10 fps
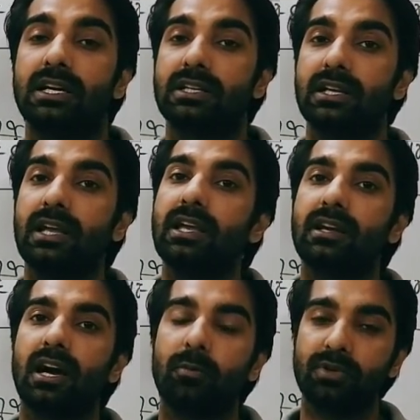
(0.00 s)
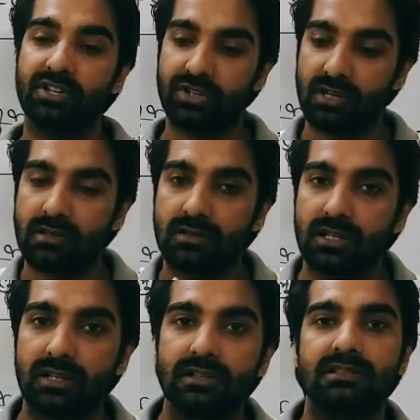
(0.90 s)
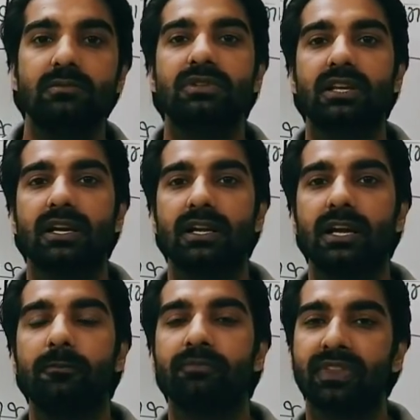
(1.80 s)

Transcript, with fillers: कि एक अपने क्षेत्र तक ही सीमित रह गया